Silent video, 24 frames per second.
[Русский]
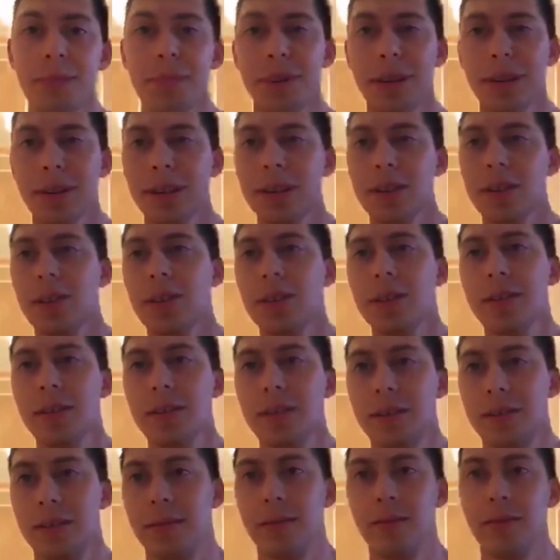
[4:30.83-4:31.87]

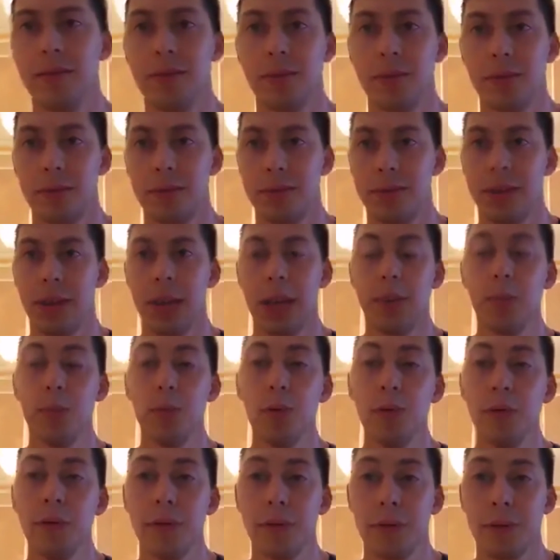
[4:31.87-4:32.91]
приложений, ну вот
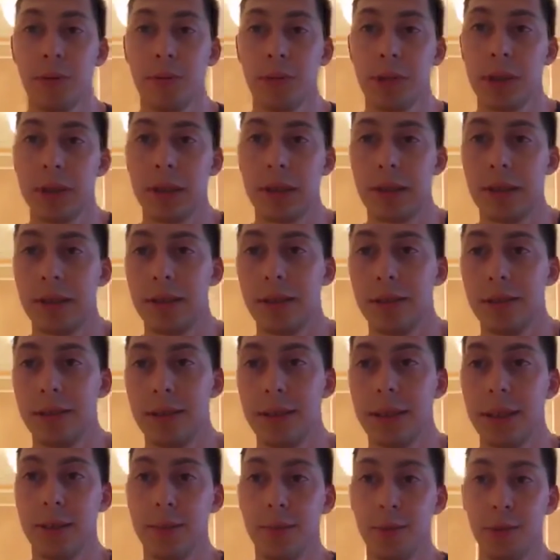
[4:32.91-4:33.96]
iMovie в том числе,
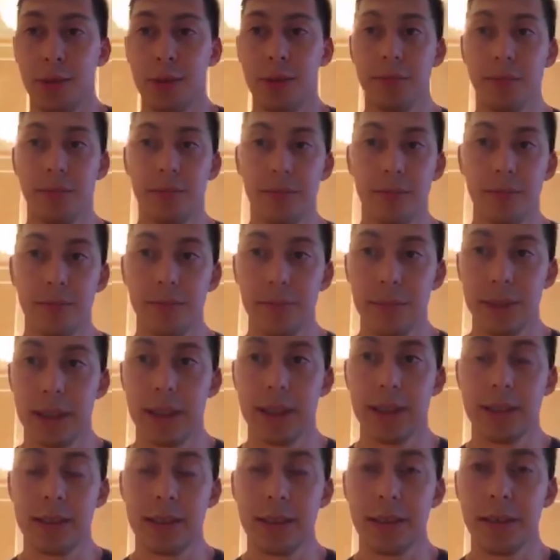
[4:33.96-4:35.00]
я, допустим,
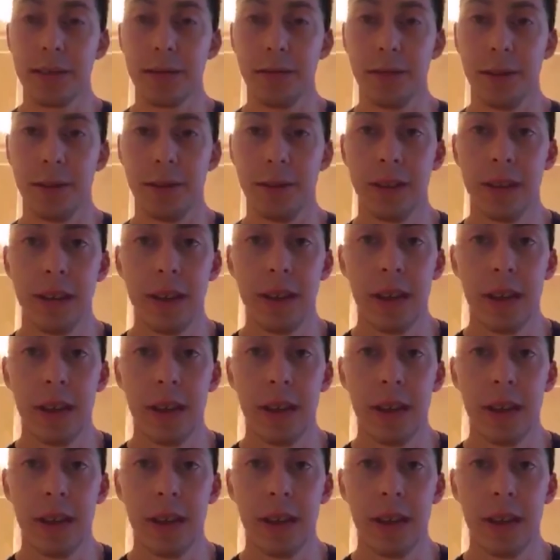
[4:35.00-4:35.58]
тестировал.